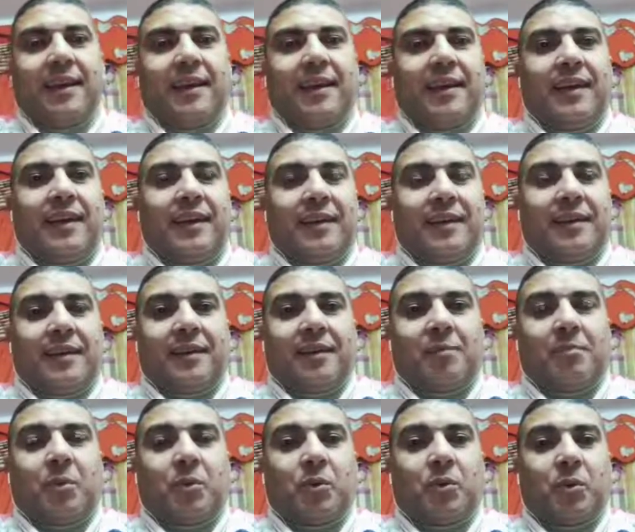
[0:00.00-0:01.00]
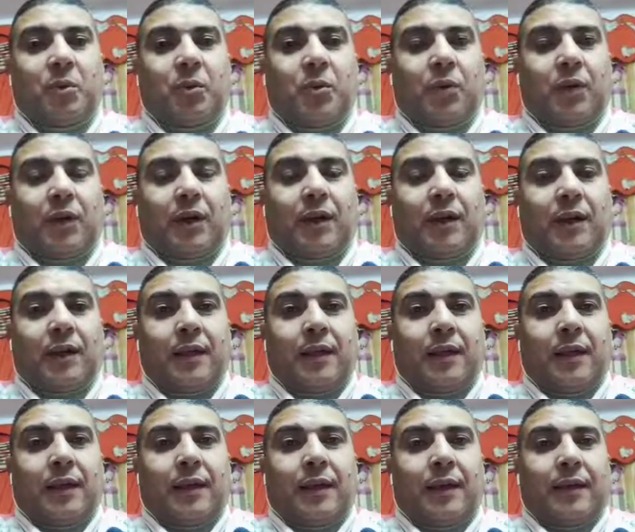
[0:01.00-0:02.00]
آه، موضوع
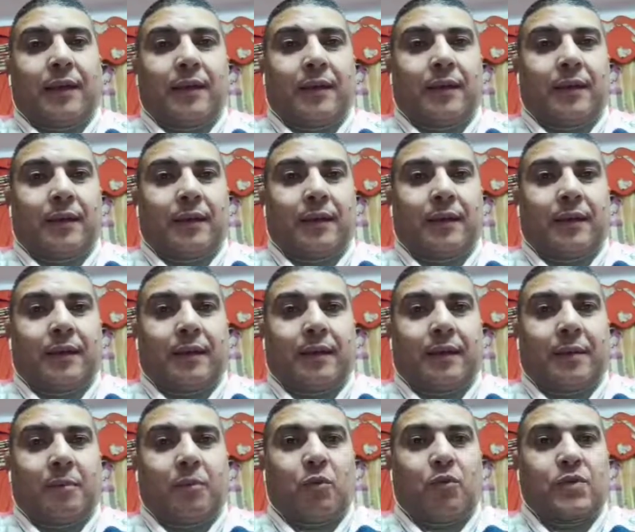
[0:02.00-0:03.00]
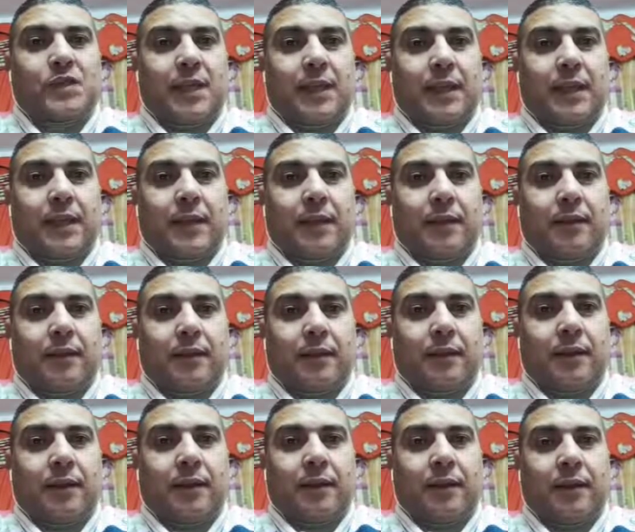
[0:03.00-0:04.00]
آه، مفسدات
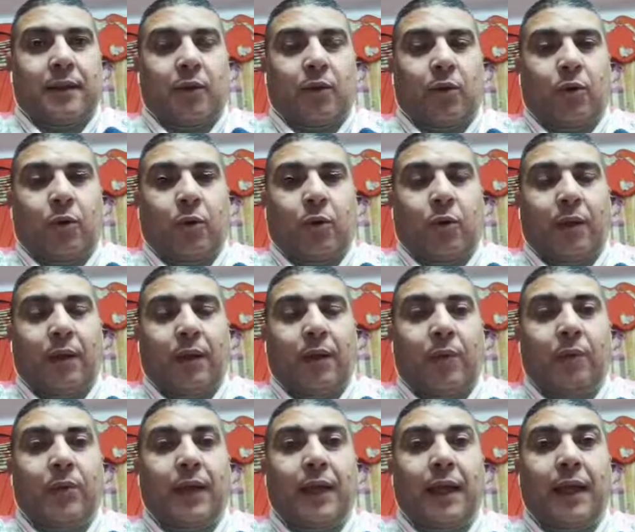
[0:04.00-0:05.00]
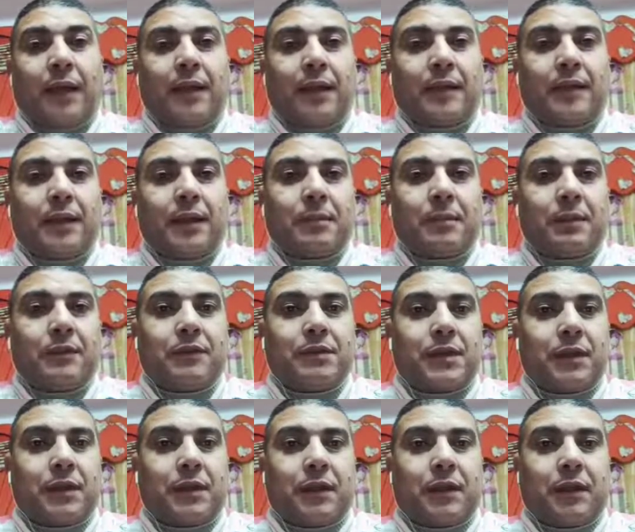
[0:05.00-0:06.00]
الأخوة والحاجات اللي
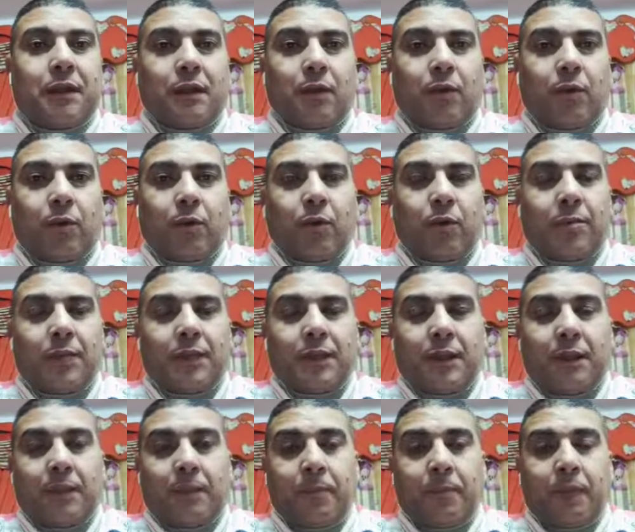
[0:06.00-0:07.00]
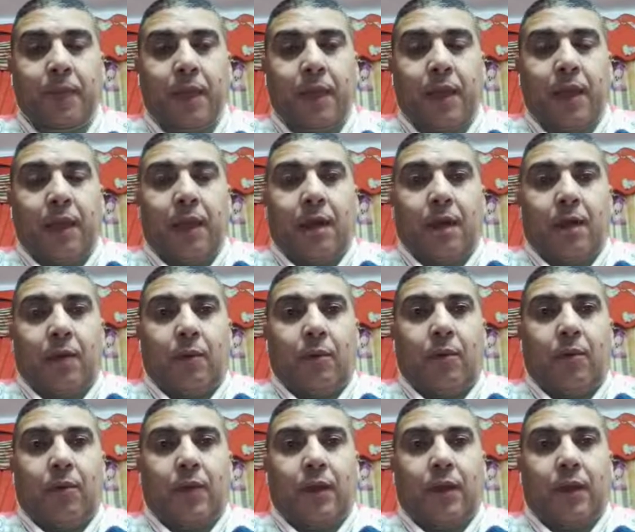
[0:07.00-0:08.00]
بتفسد الأخوة بينا
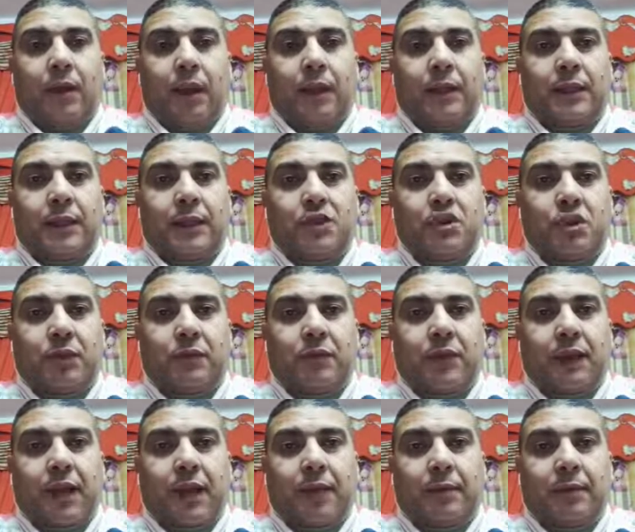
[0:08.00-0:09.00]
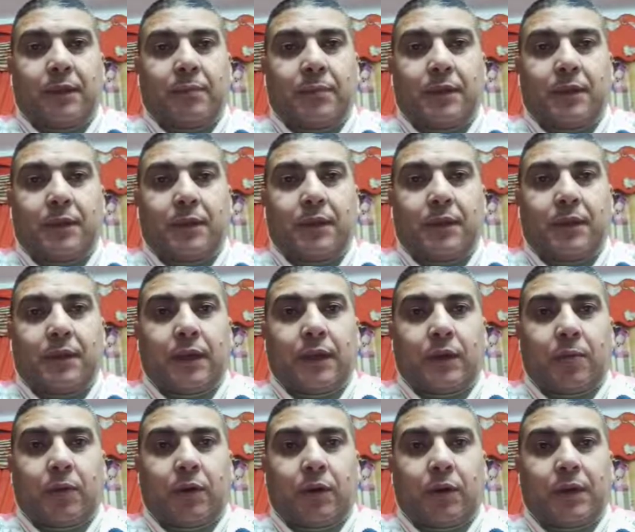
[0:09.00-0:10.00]
وأدينا شايفين يا حبايبي دي
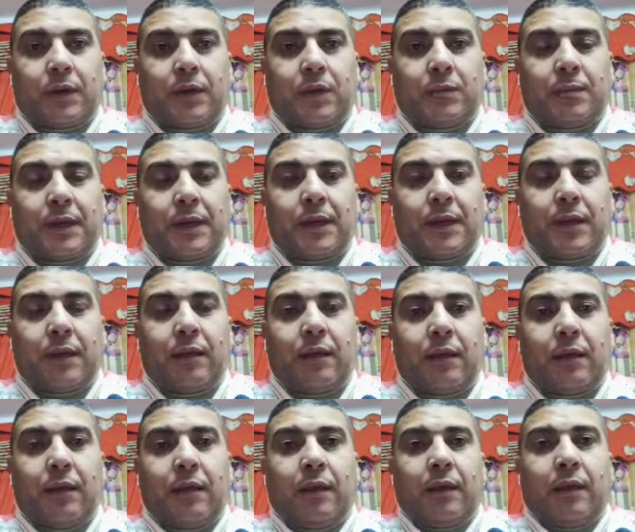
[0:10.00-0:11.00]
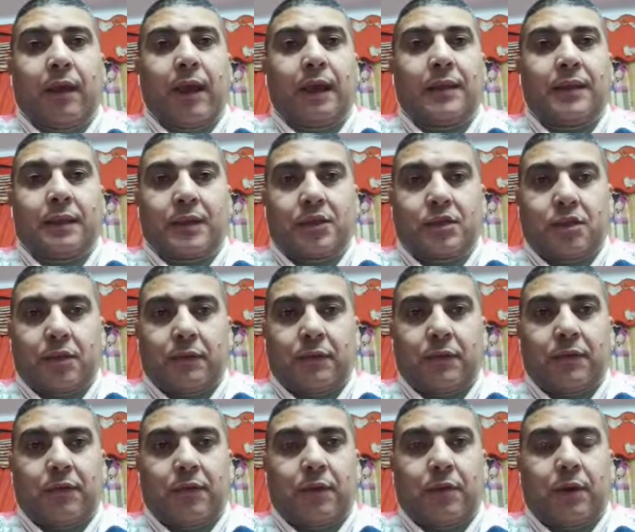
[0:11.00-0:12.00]
مقدمة كده أدينا شايفين
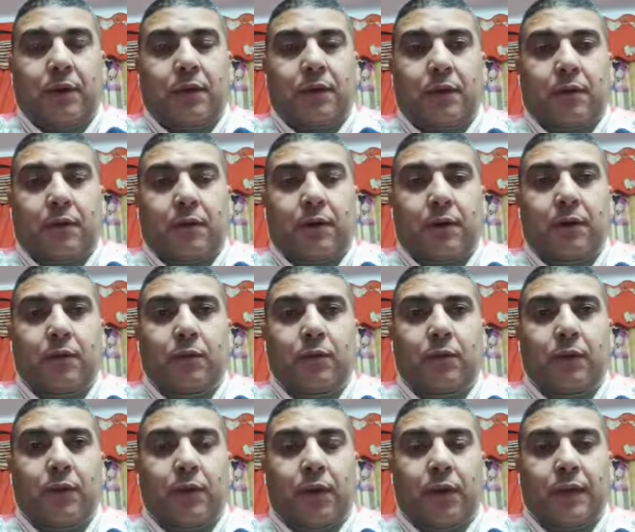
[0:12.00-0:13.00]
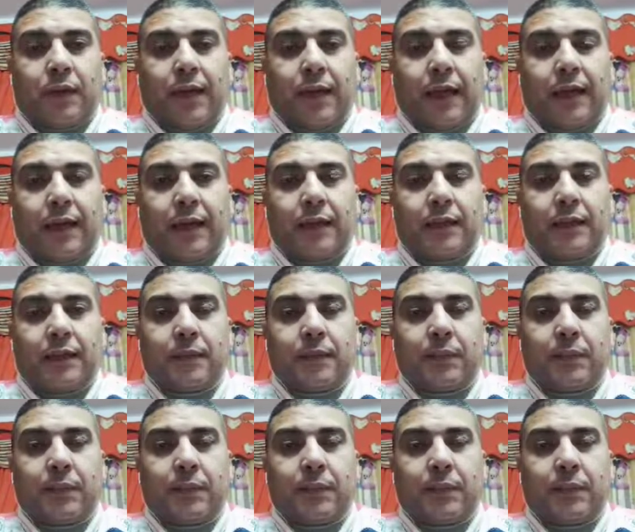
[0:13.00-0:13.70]
في الوقت الراهن وفي الوقت الحالي